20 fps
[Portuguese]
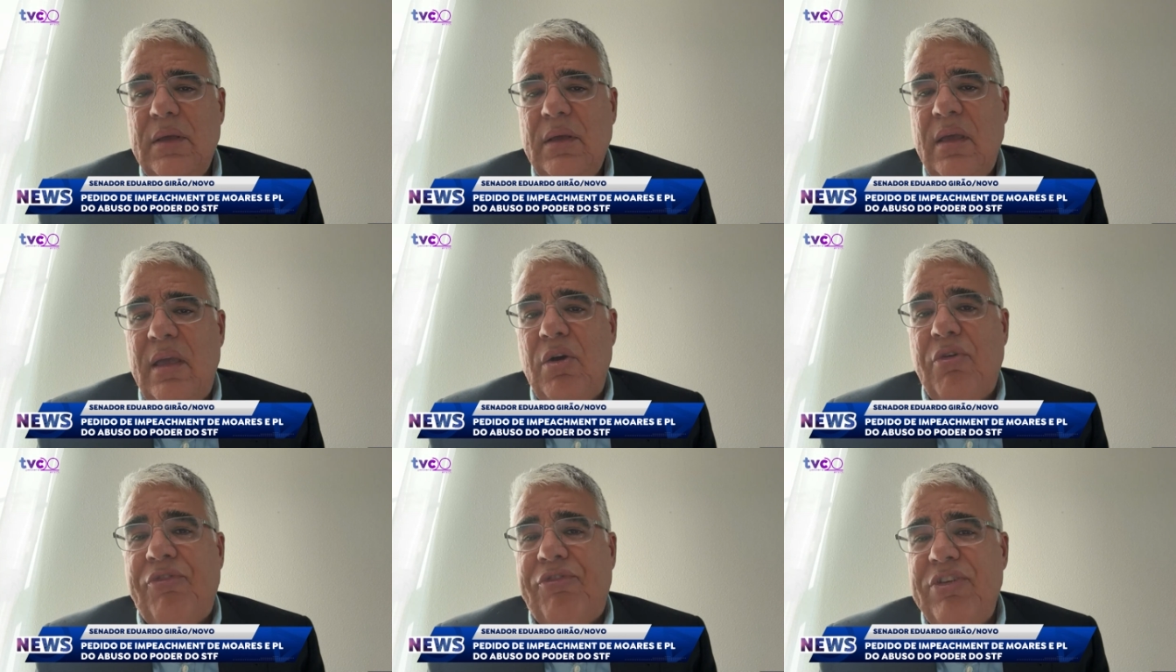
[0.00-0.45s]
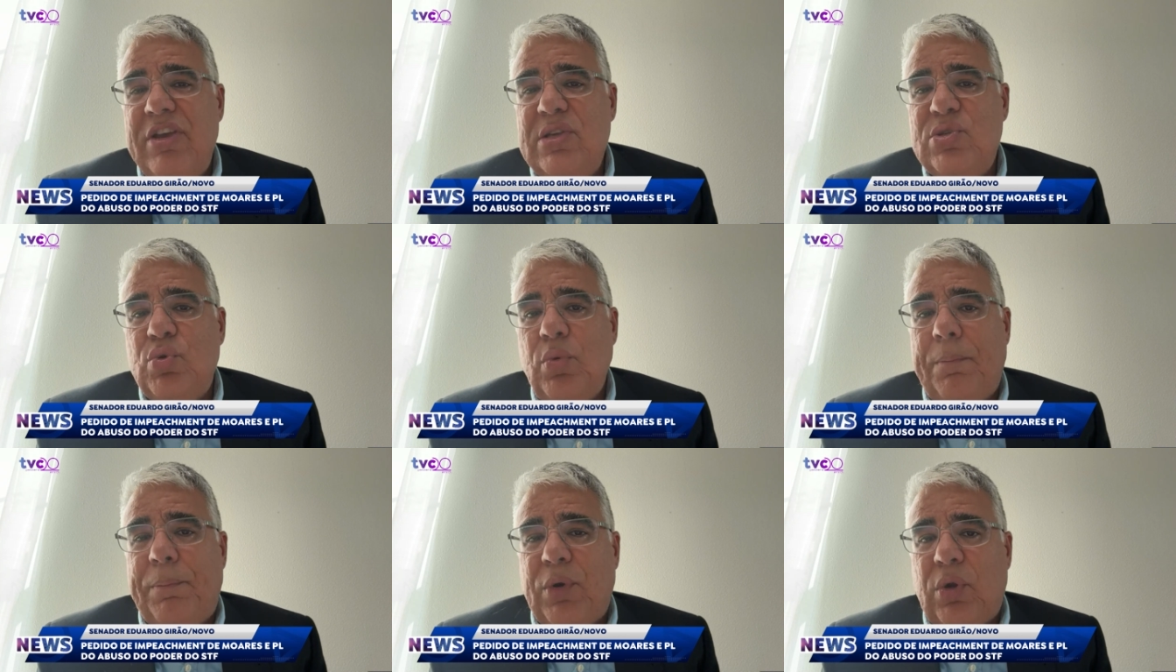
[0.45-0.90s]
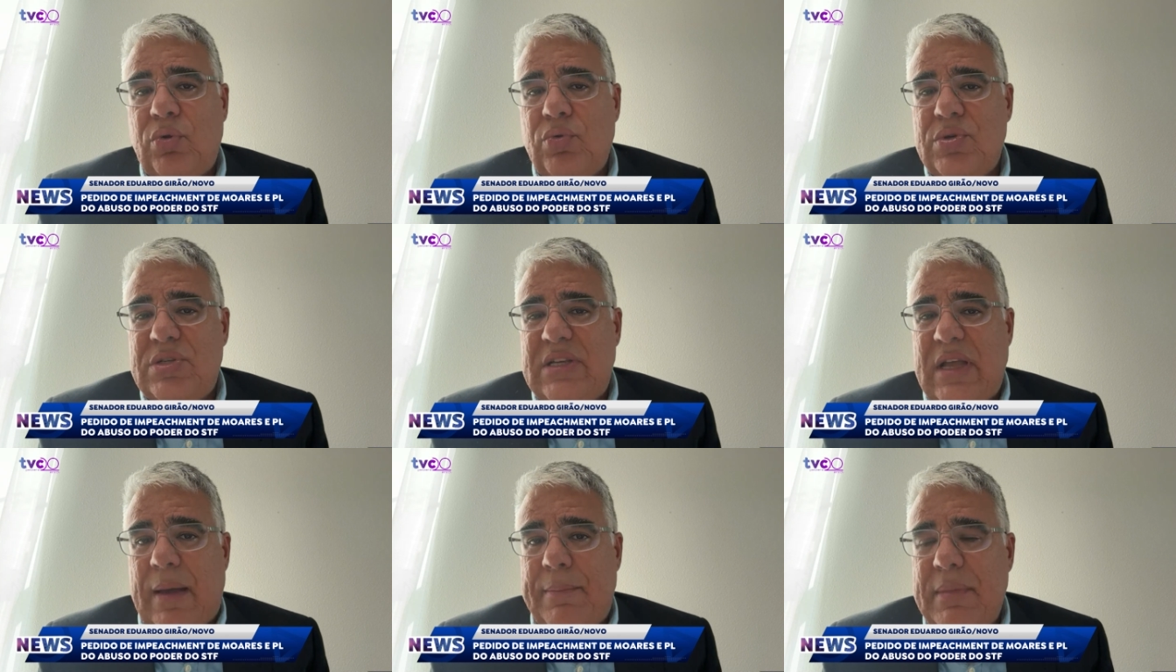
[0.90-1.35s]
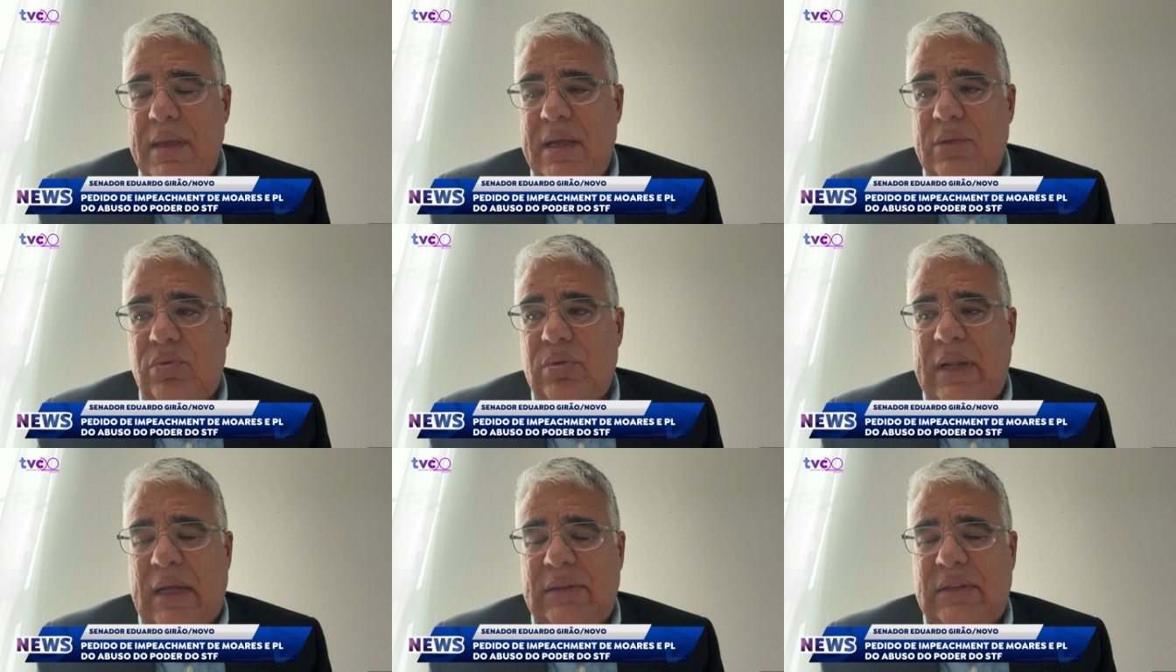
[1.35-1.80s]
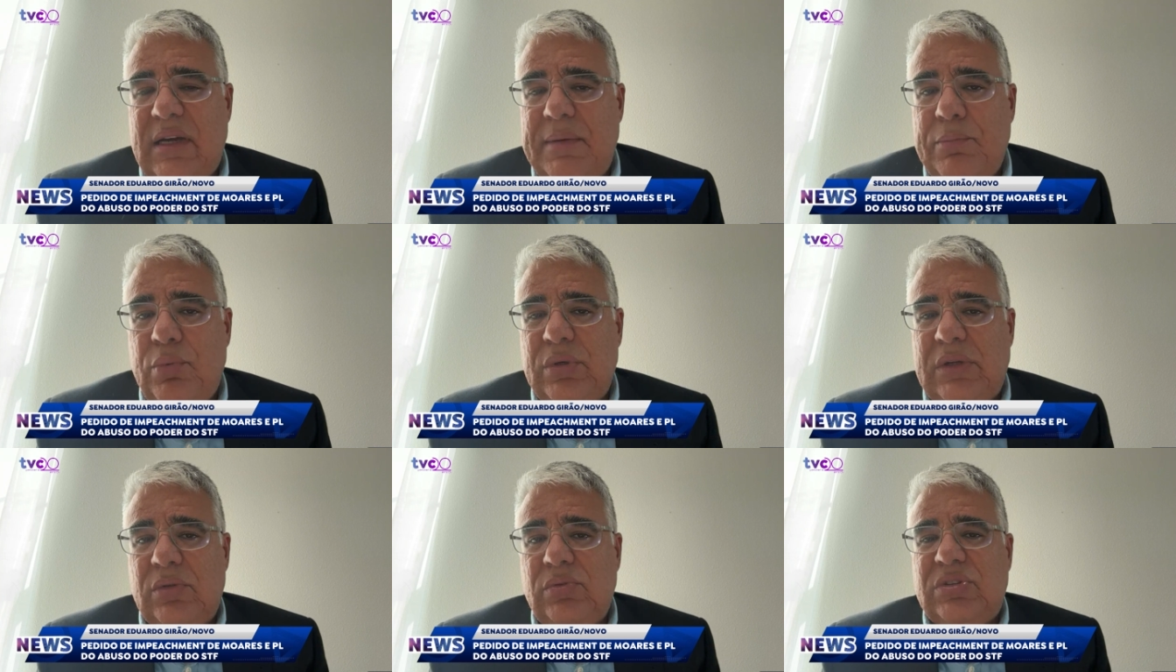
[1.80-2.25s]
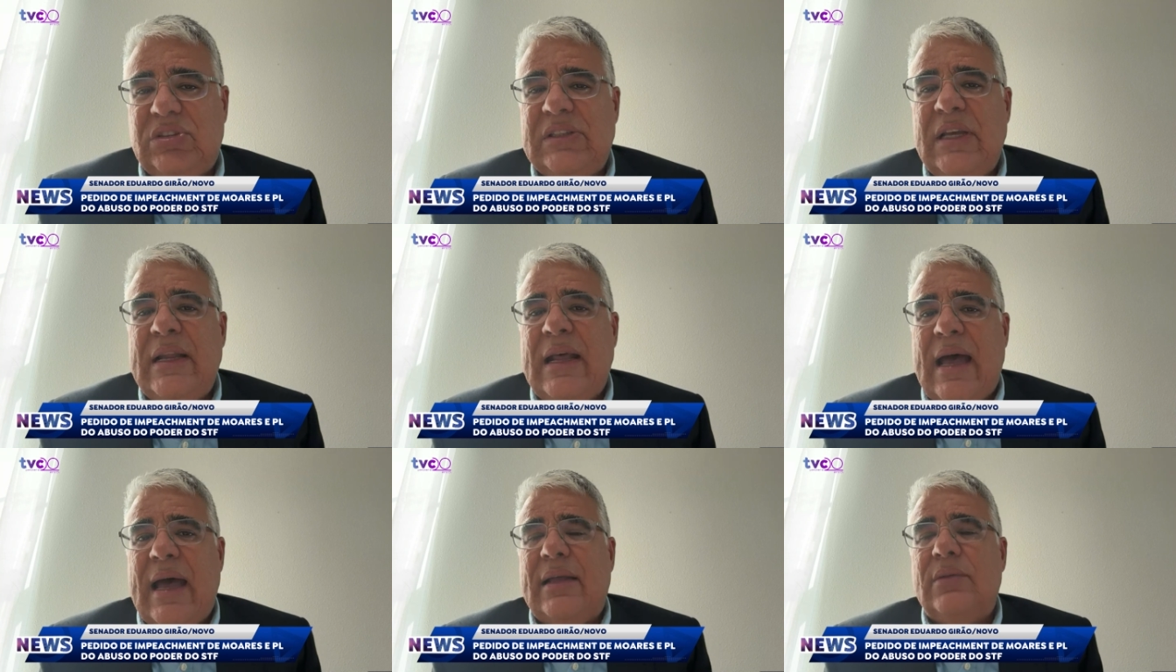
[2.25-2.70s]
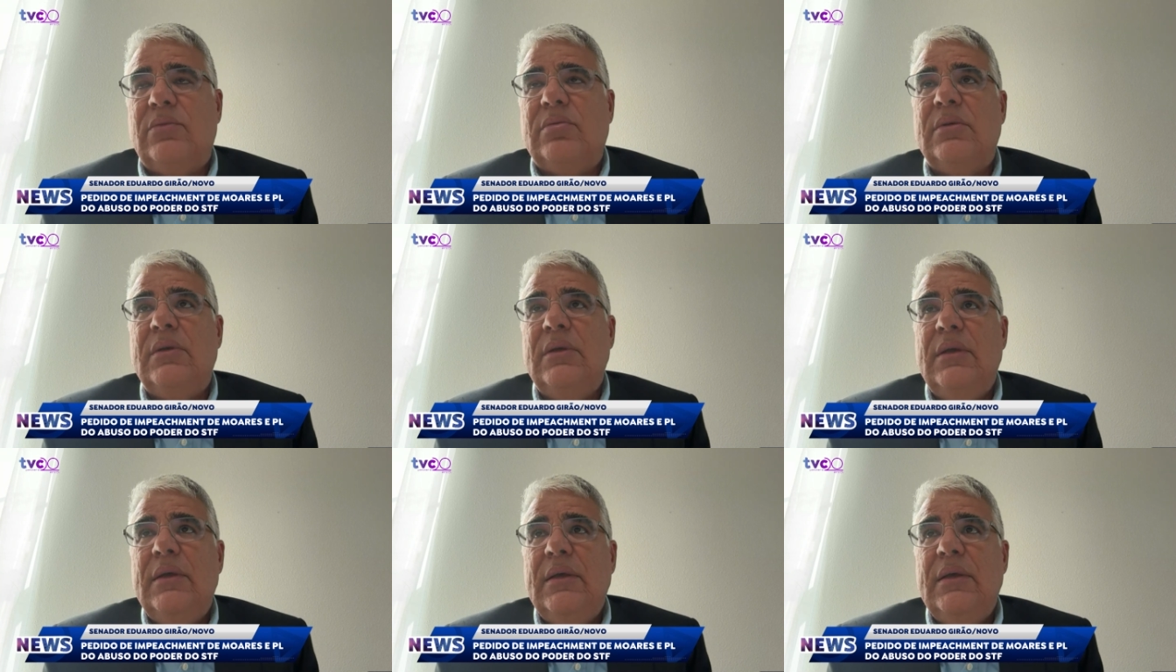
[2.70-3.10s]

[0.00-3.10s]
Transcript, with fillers: Eu fiz um pronunciamento na tribuna do Senado,